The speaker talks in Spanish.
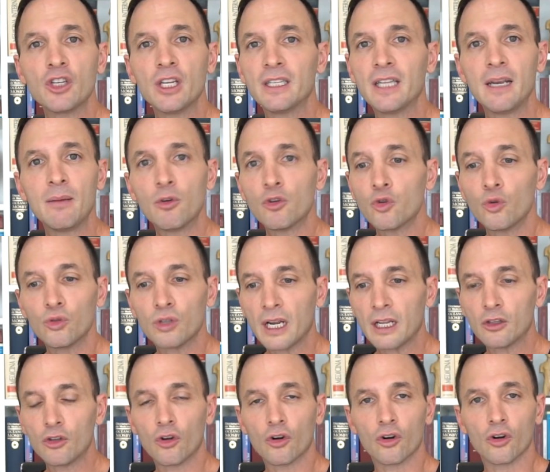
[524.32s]
si tenemos un
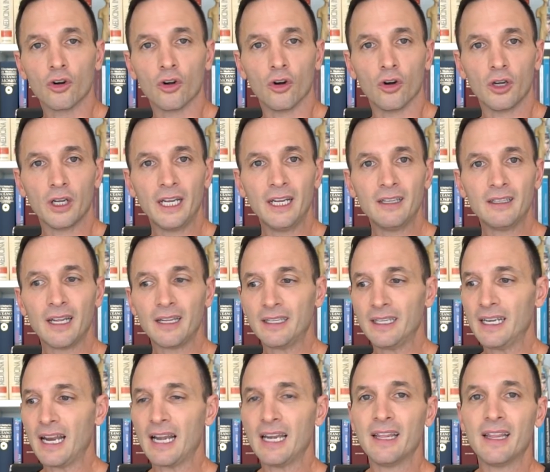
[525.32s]
trastorno
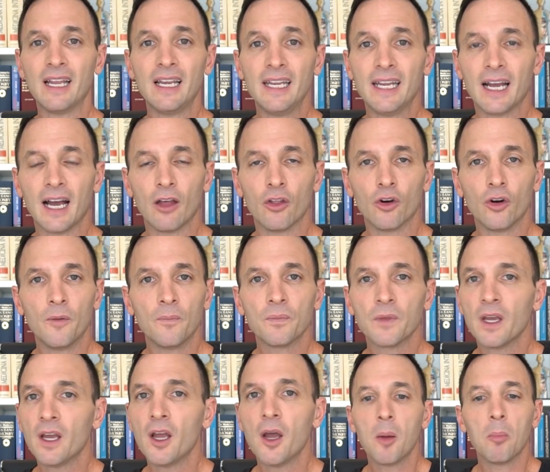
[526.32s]
intestinal y del hígado,
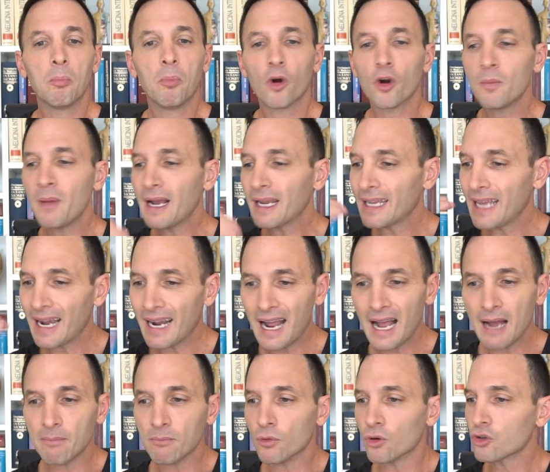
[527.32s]
por más que
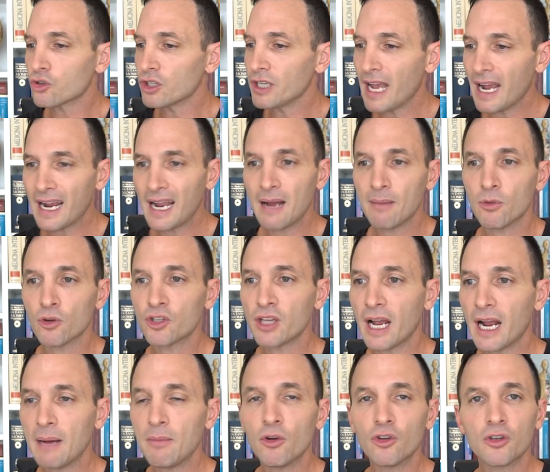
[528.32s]
hagamos y hagamos y
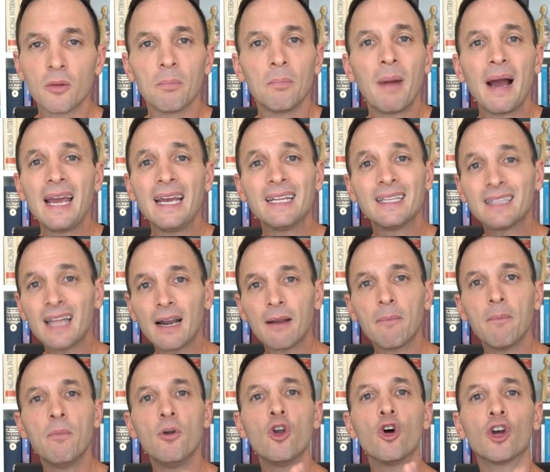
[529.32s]
hagamos, va a estar
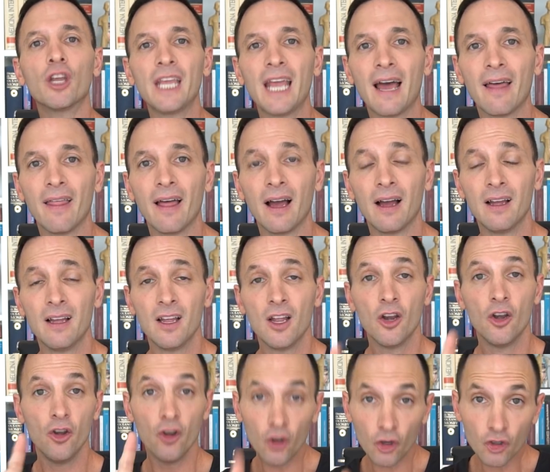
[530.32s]
bloqueada
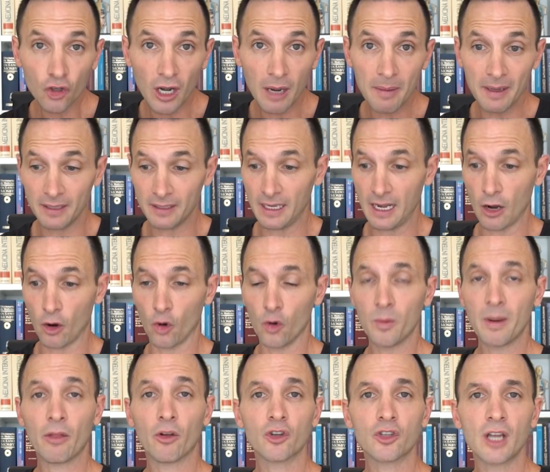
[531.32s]
no solamente la
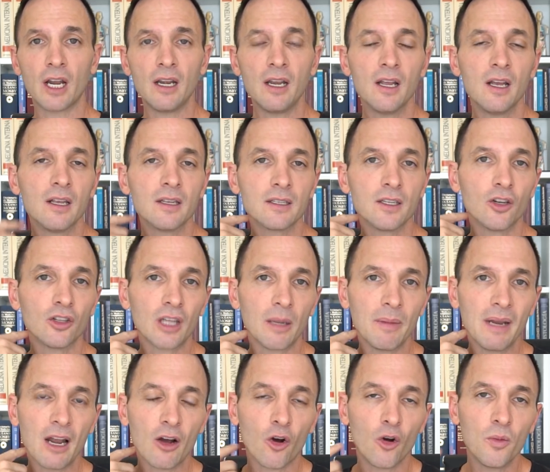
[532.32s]
columna dorsal, sino
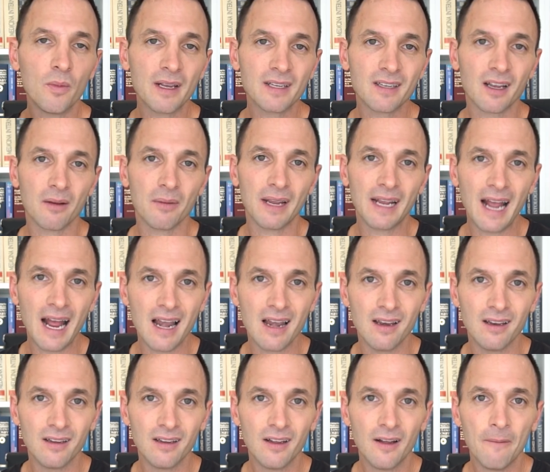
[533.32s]
también la columna
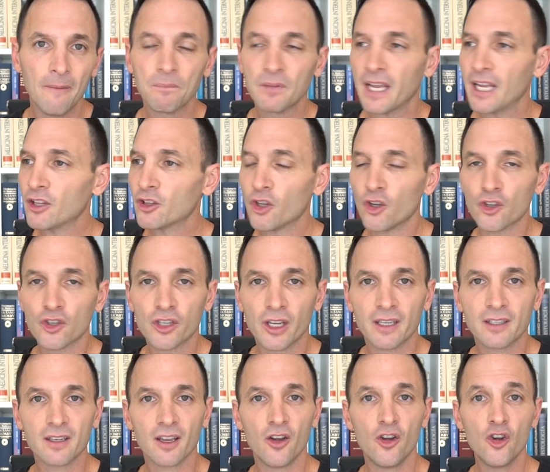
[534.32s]
cervical.
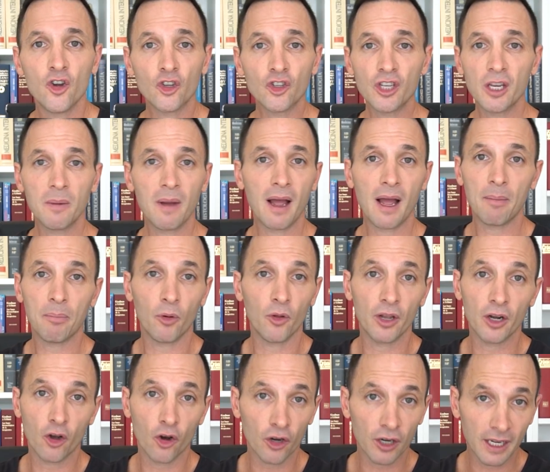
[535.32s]
Entonces, no se va a
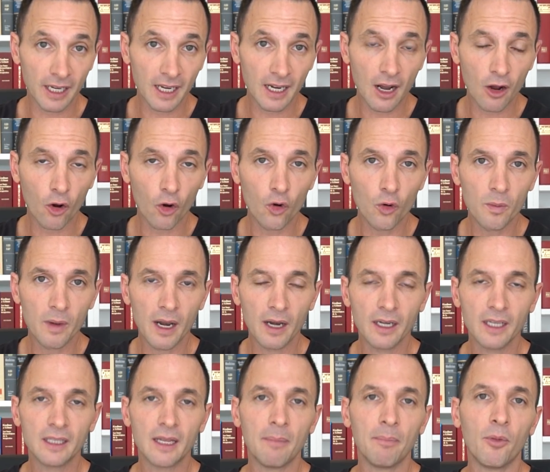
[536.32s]
poder corregir la columna
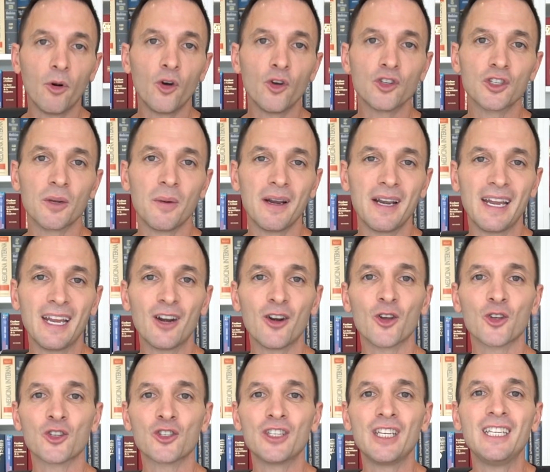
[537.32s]
ni tampoco se van a ir
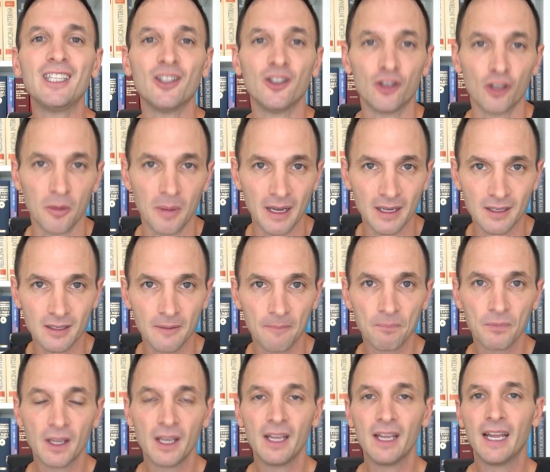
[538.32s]
los síntomas.
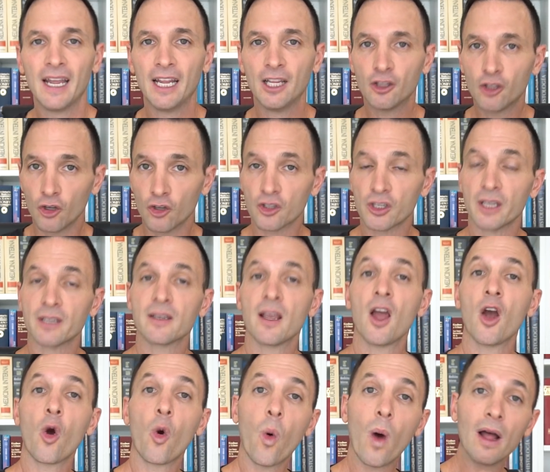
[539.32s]
Entonces,
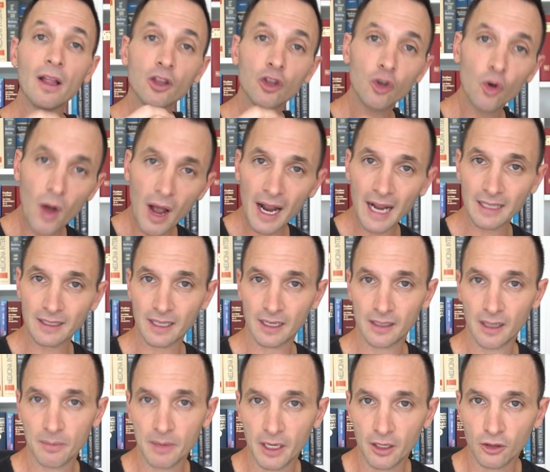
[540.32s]
cuando hagan
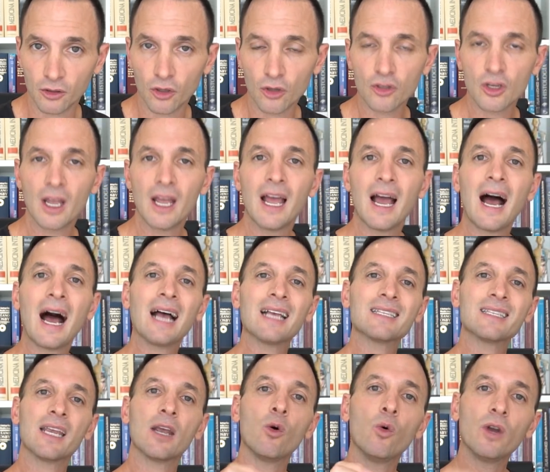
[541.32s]
tratamientos,
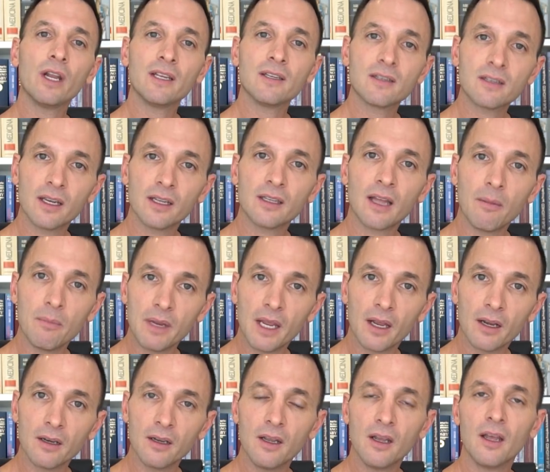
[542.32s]
asegúrense
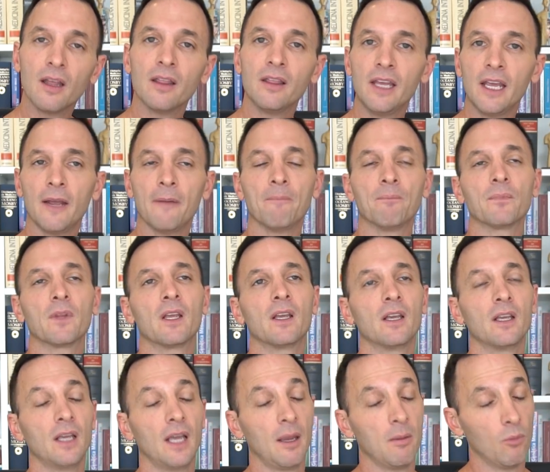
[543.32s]
también de,
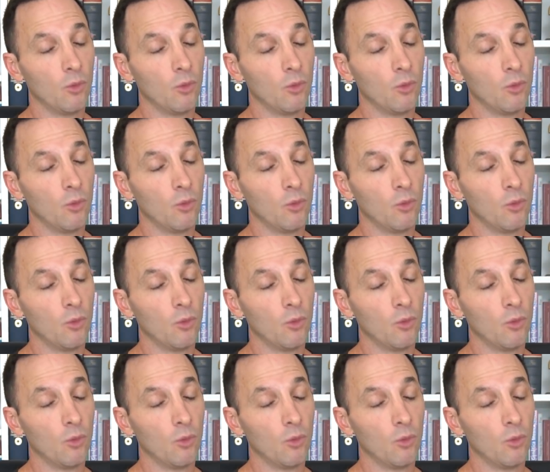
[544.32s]
es